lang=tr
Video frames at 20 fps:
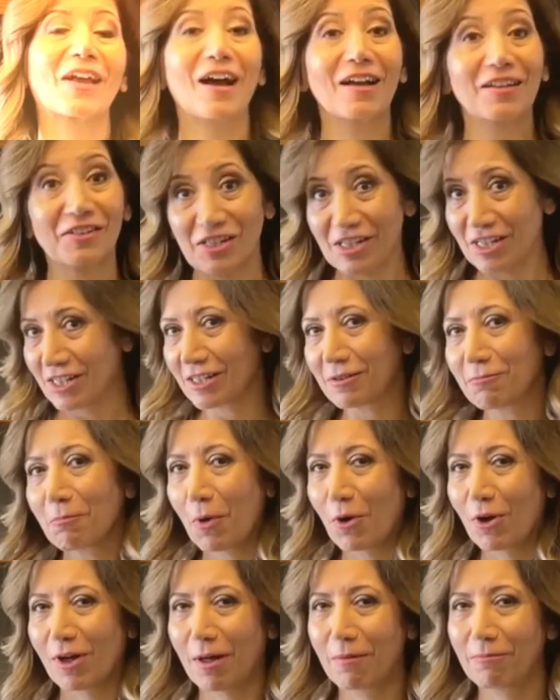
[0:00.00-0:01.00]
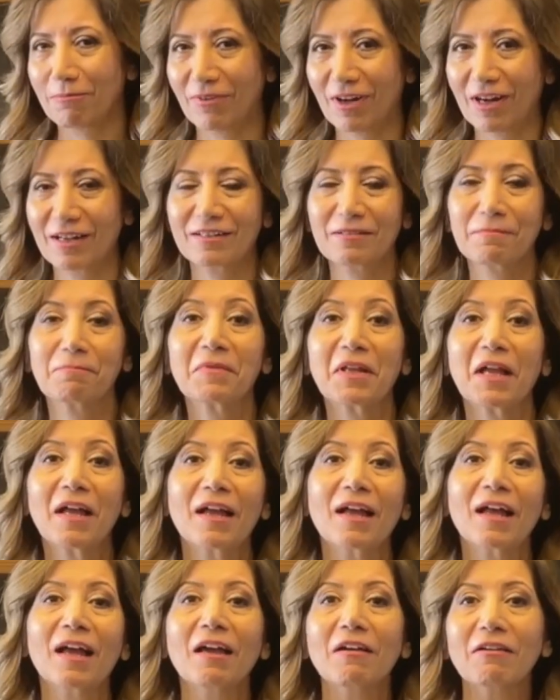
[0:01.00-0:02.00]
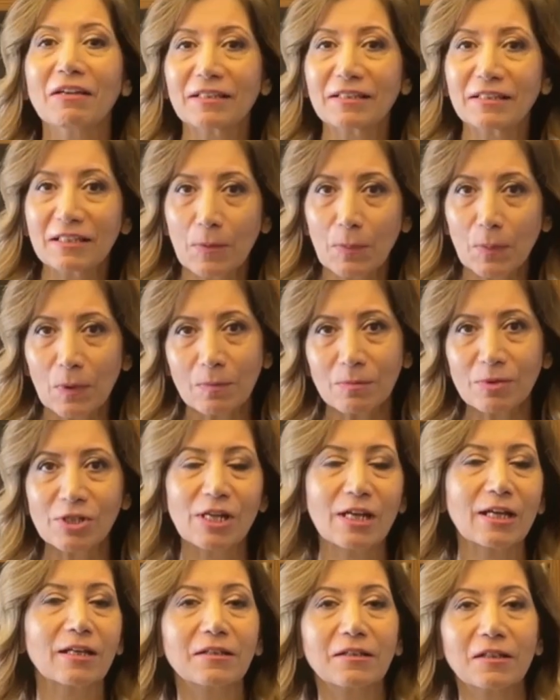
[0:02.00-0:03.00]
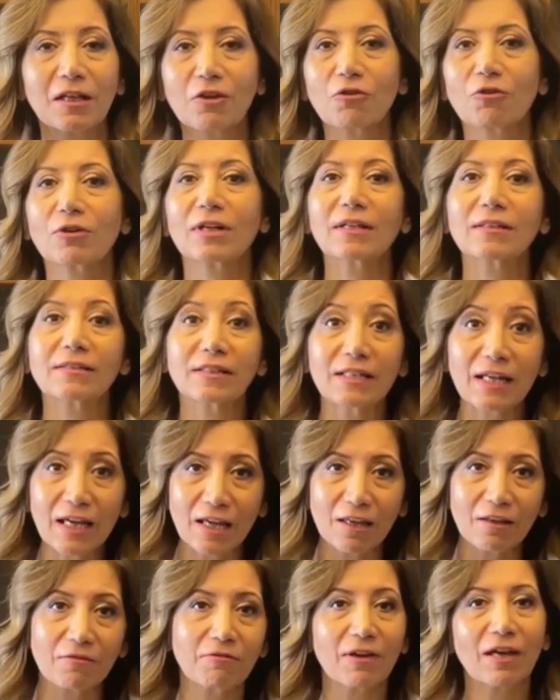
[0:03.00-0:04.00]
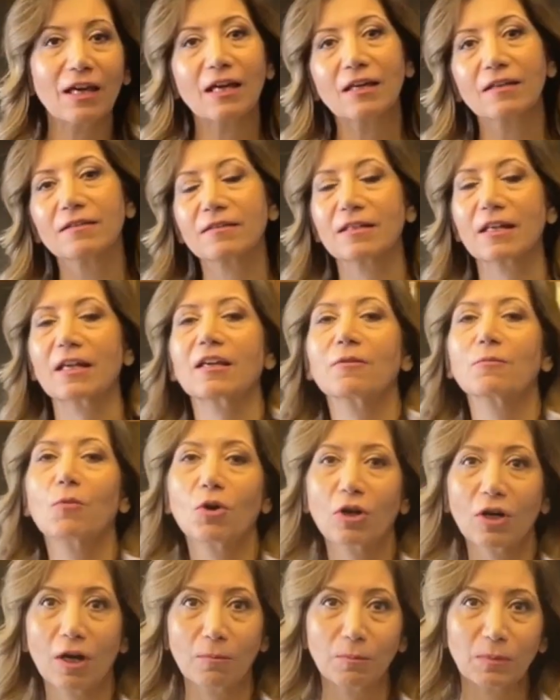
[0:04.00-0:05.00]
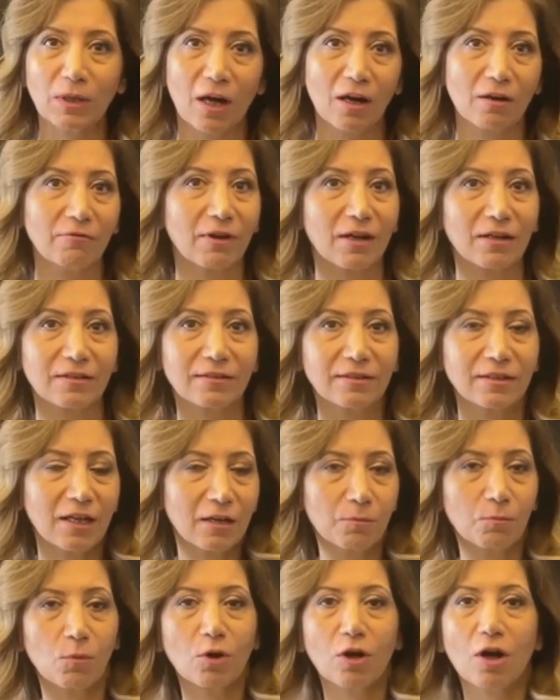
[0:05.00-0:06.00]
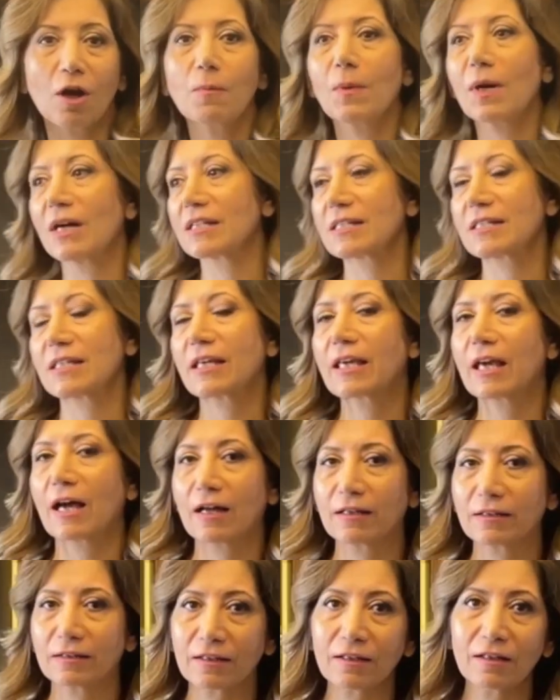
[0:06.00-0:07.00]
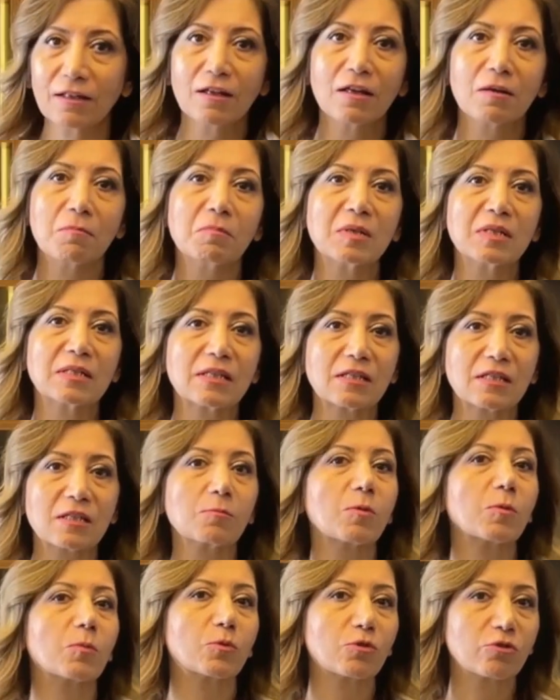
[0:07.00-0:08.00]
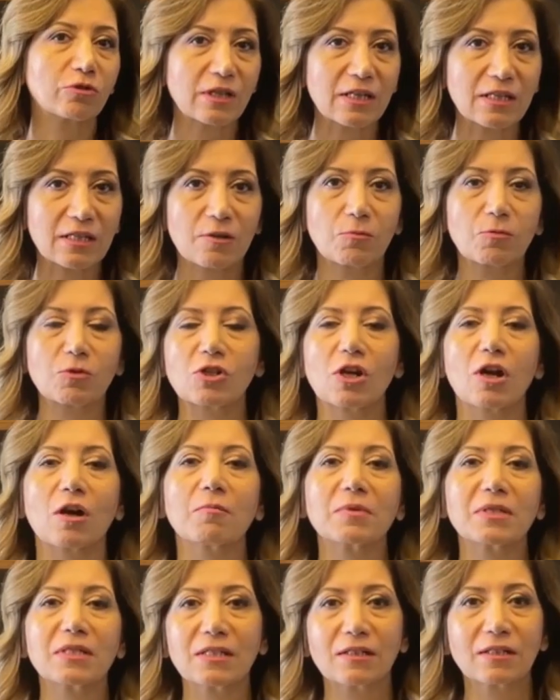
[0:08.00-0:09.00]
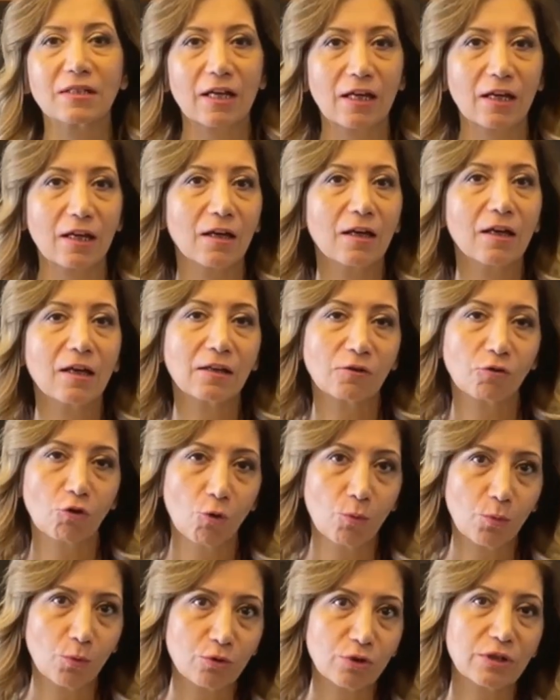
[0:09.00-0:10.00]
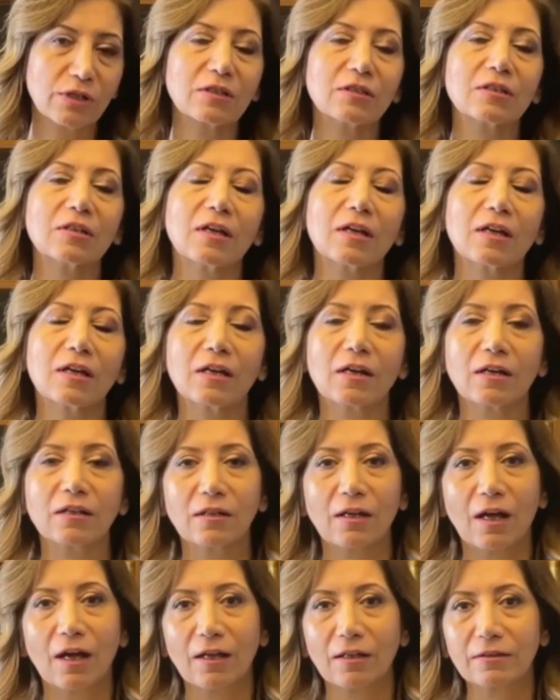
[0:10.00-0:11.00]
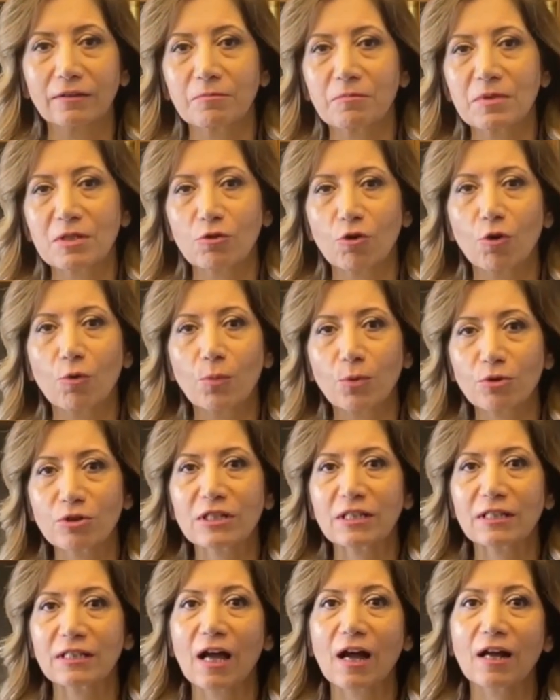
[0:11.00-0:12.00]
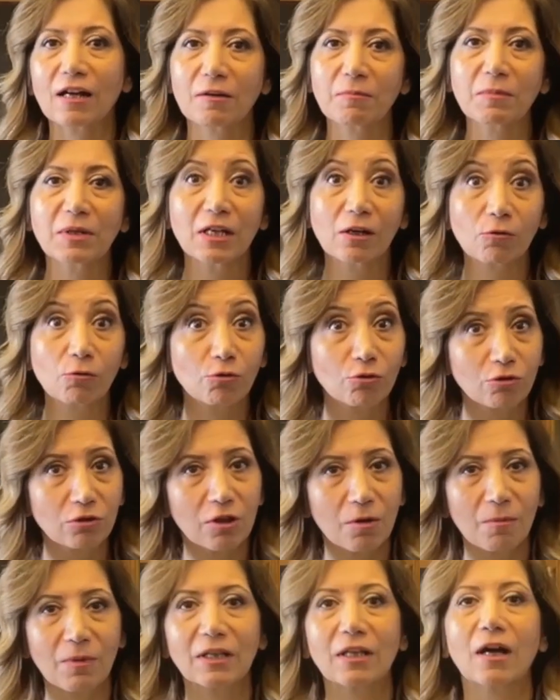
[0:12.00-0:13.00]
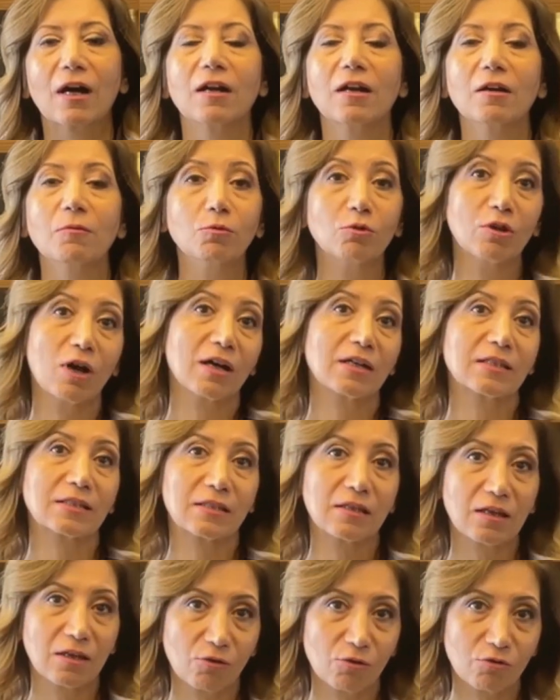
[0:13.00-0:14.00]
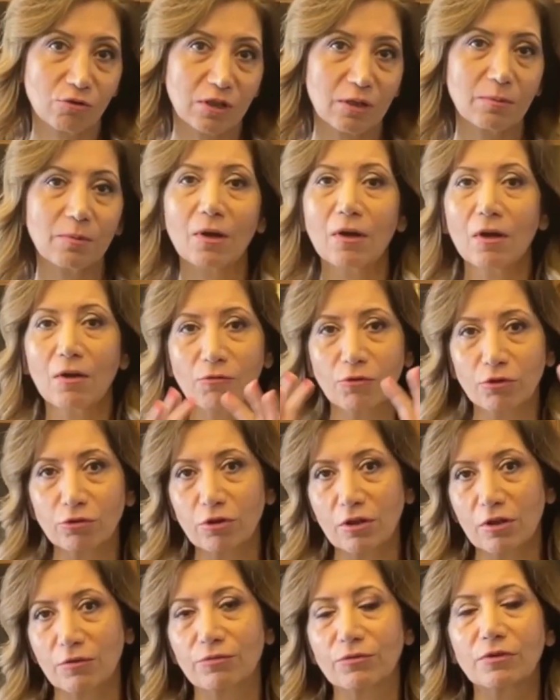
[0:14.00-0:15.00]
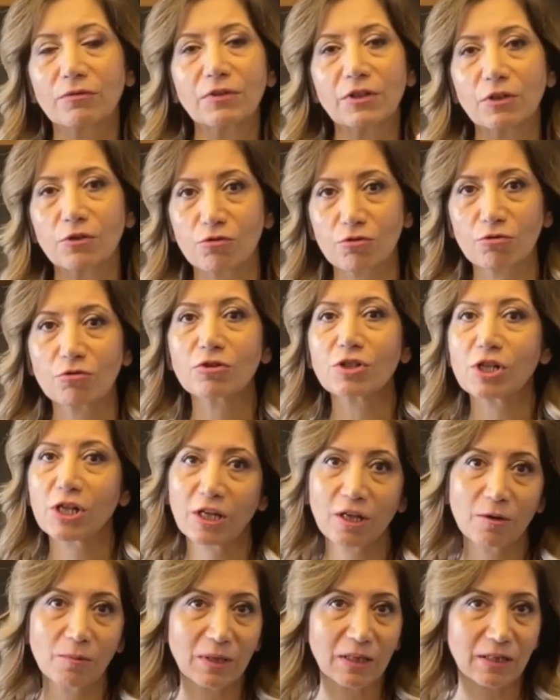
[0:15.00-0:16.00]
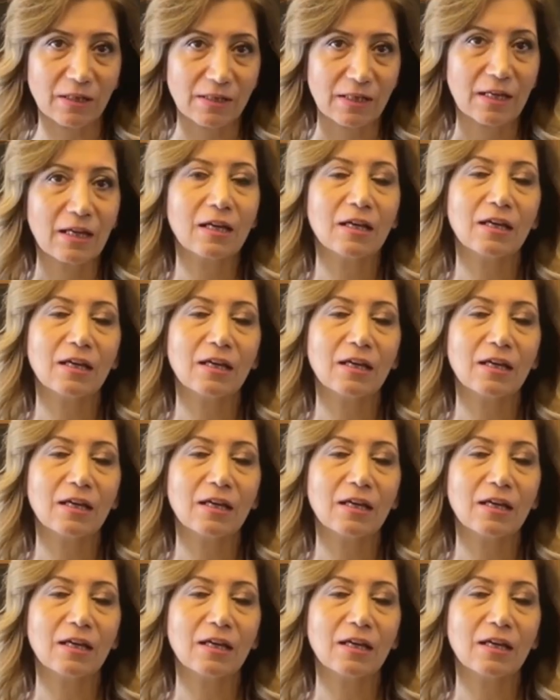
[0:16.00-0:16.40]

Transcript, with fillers: Kaç çeşit mokap var? Evet yapım şekline göre direk ve indirek mokaplar var. Direk mokap hasta geldi. Biz nasıl bir protez yapacağımızı direkt kompozit e, aldığımız kompozitlerle, minik uygulamalarla bunu hastaya gösterip fotoğrafını, videosunu çekebiliriz.